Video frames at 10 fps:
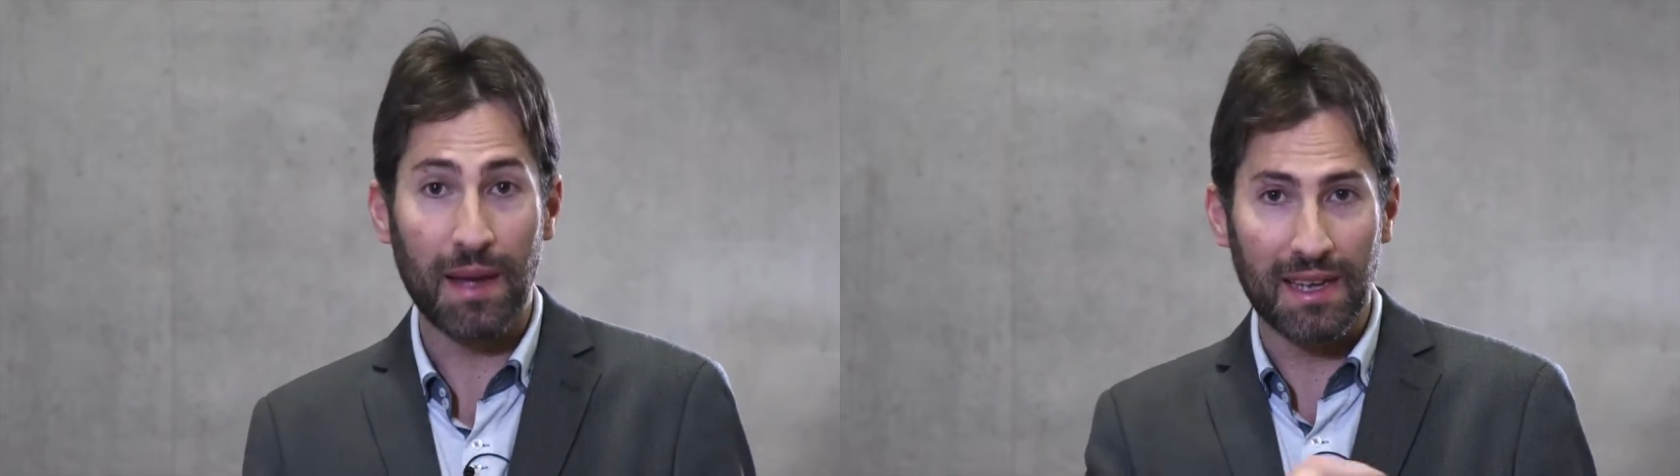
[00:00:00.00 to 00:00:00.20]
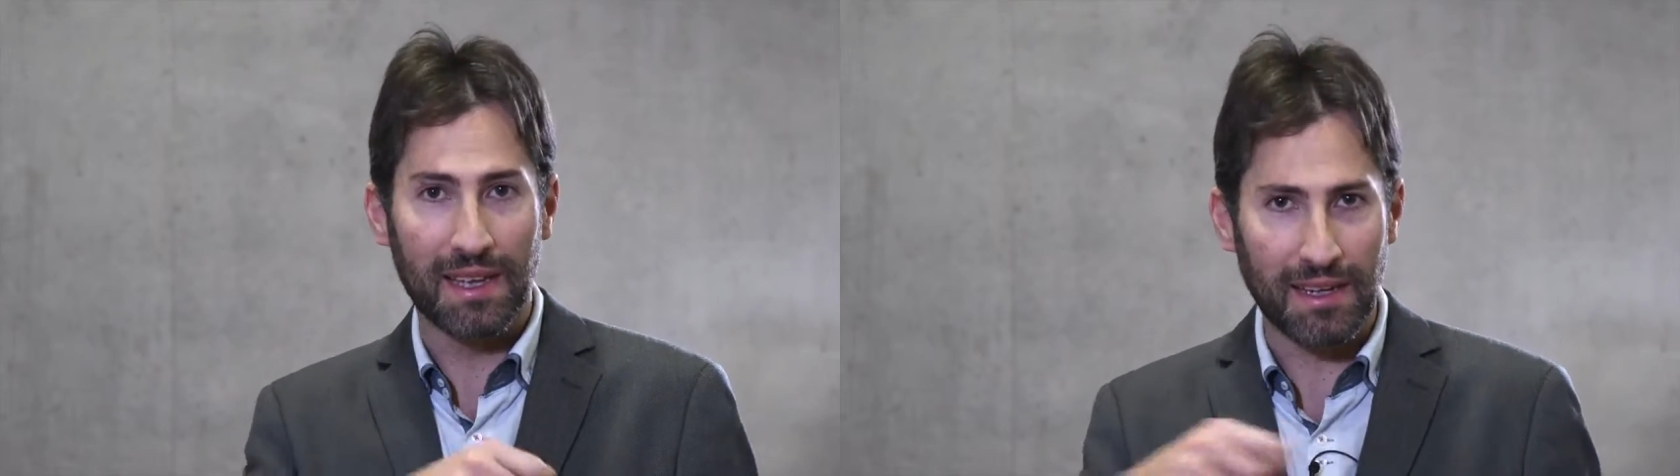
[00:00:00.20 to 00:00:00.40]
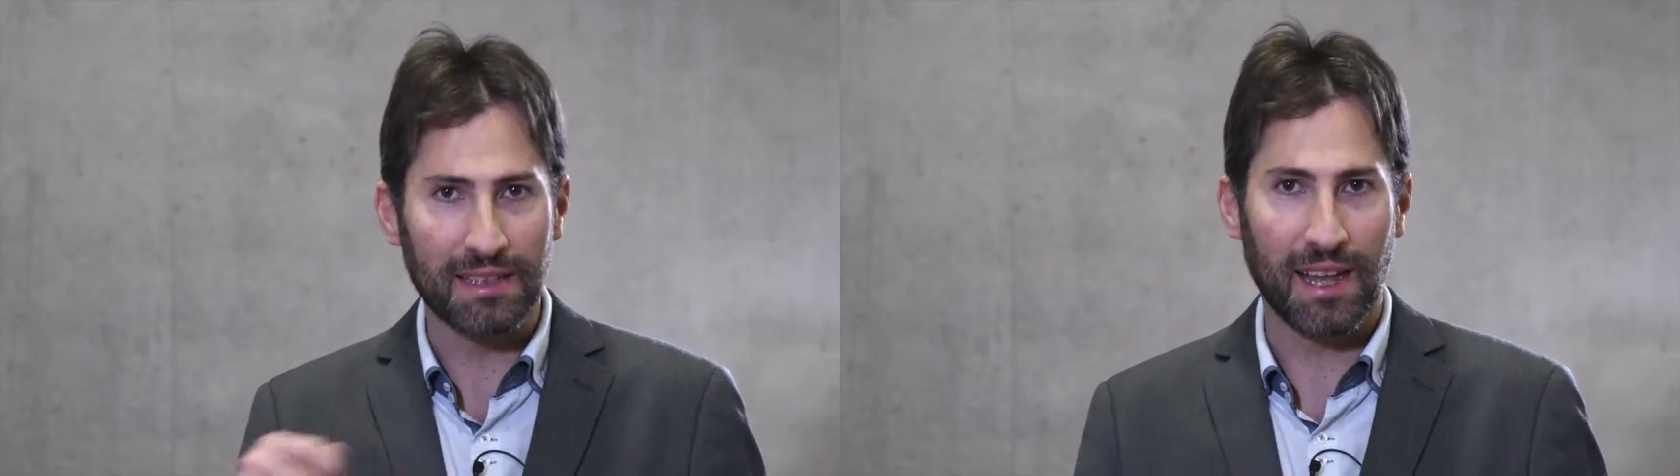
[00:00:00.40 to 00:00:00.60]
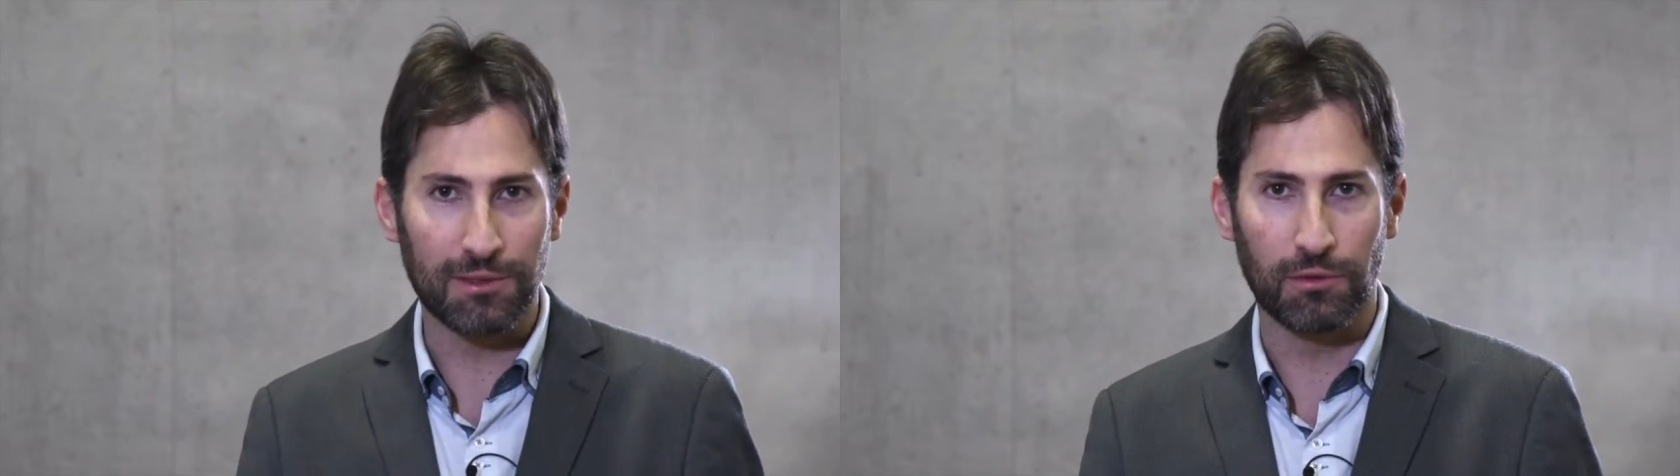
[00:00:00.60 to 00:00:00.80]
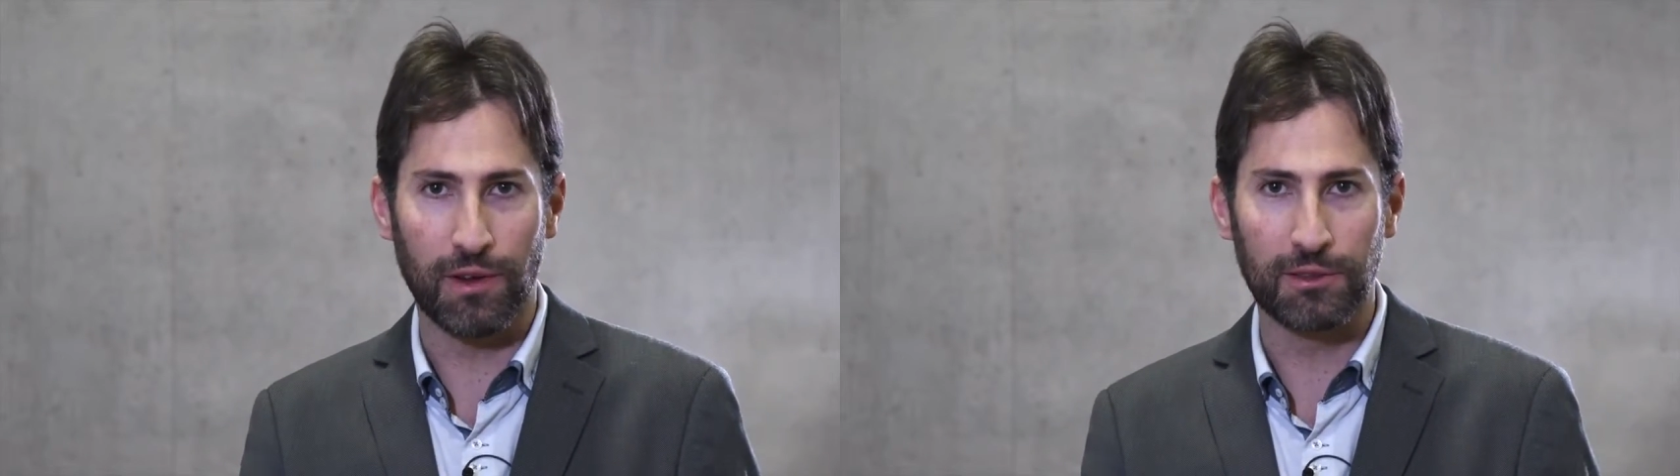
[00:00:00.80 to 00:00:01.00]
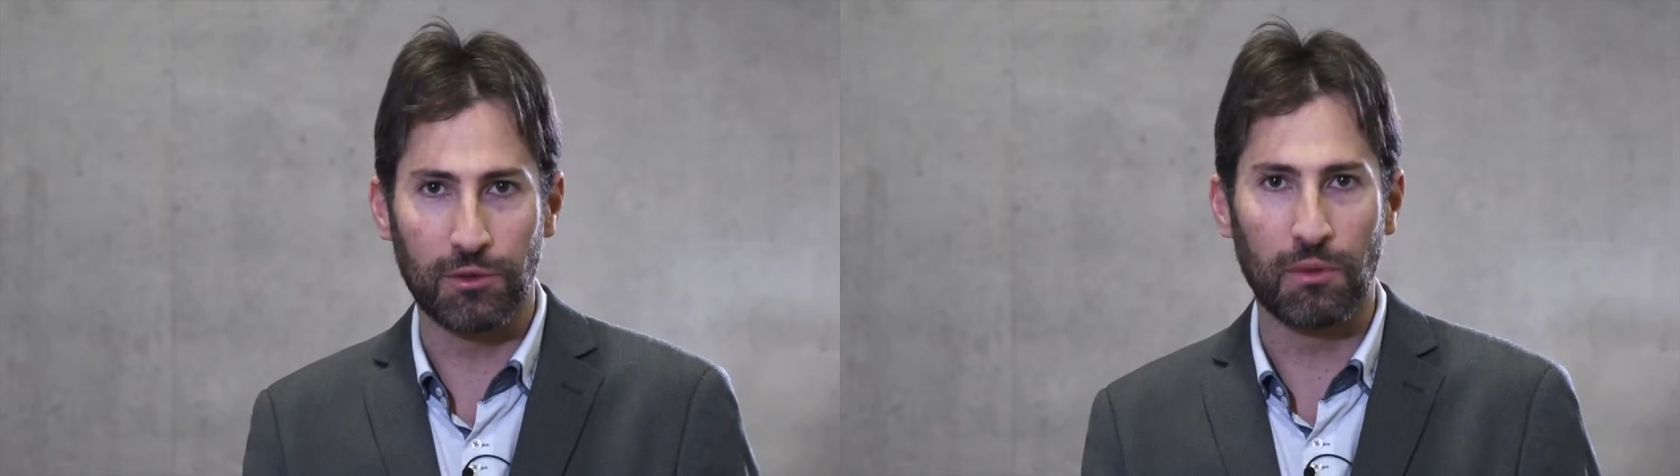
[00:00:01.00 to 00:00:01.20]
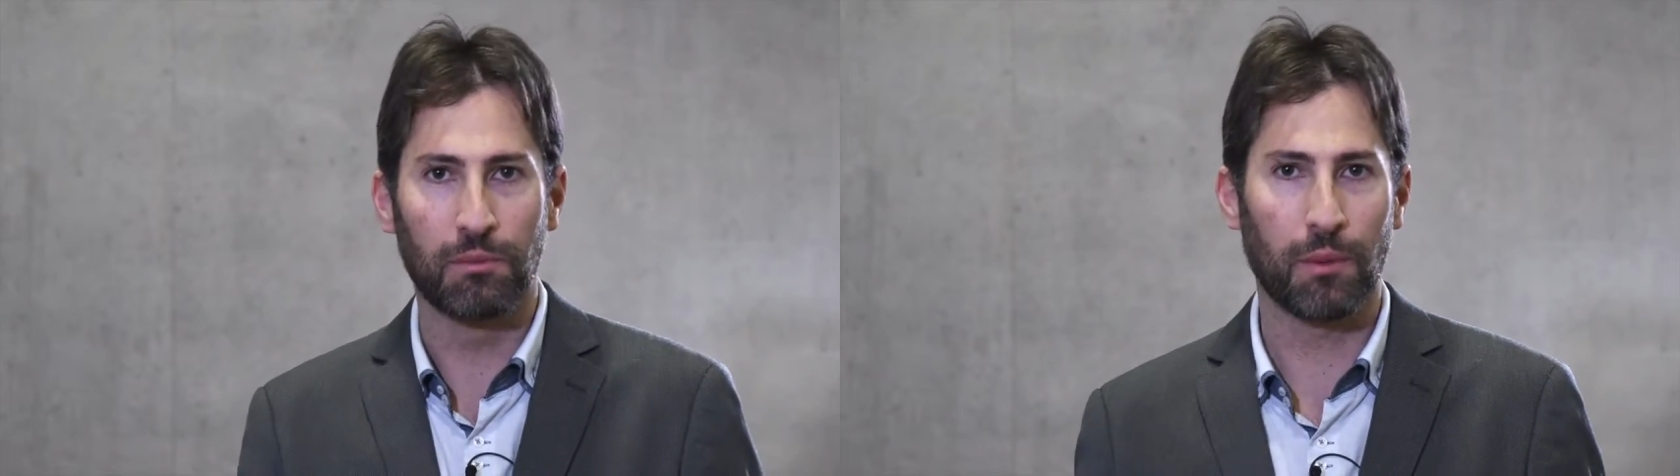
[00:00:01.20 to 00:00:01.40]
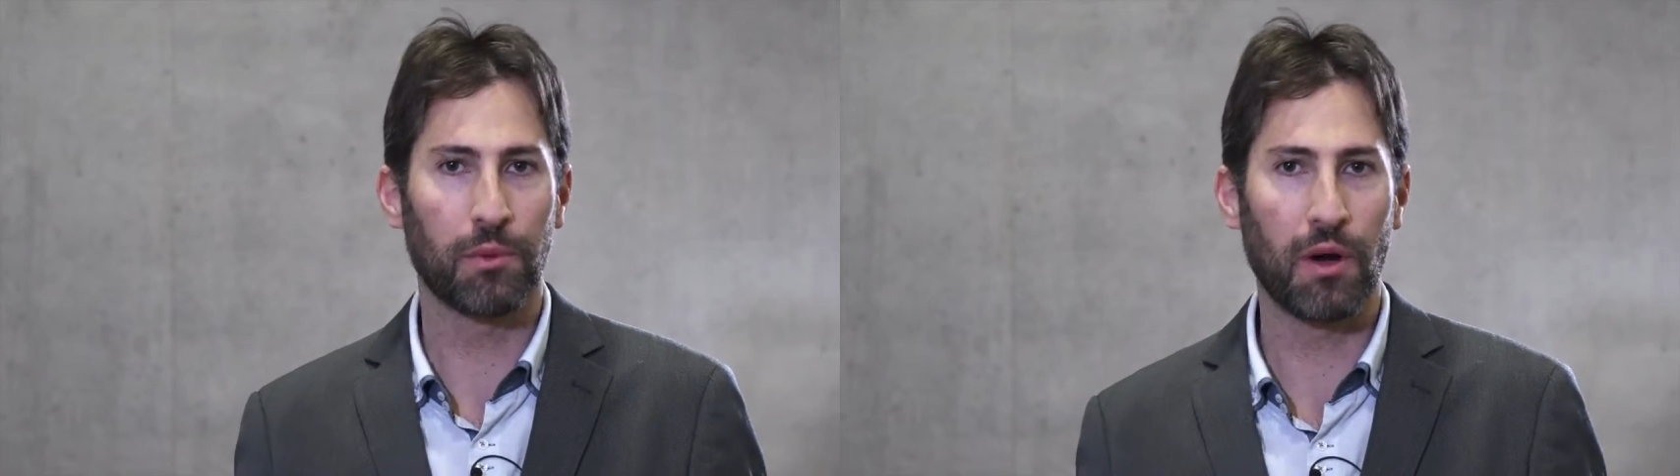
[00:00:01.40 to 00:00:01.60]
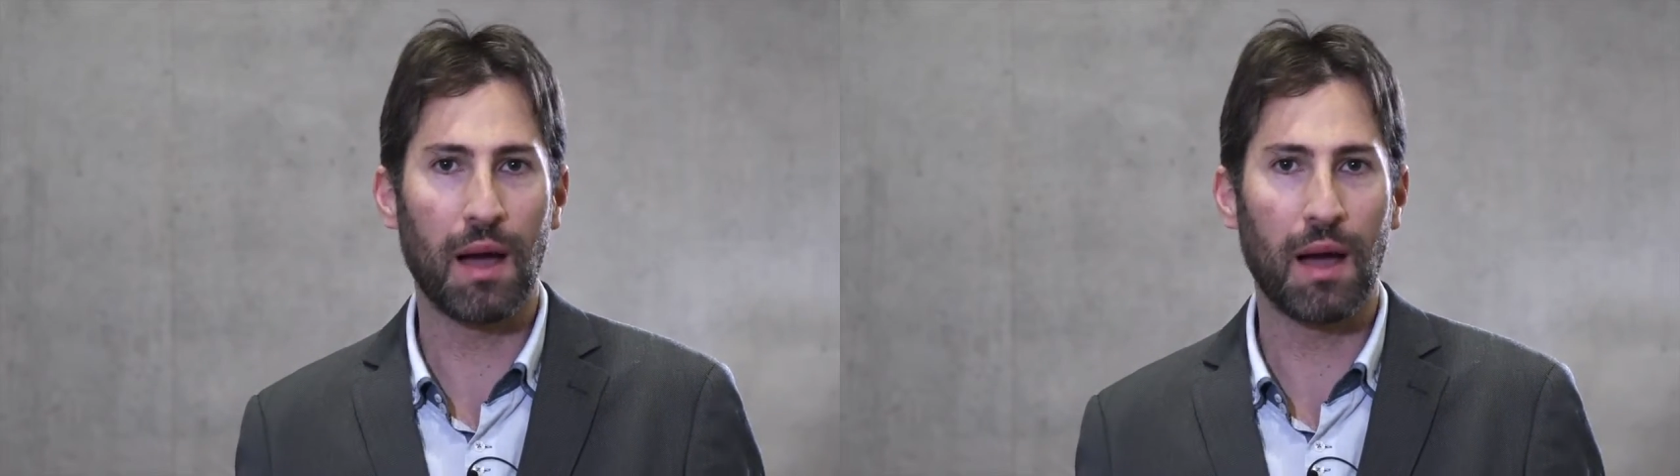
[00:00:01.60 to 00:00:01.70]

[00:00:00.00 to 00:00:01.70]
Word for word: ma anche il ritratto fatto proprio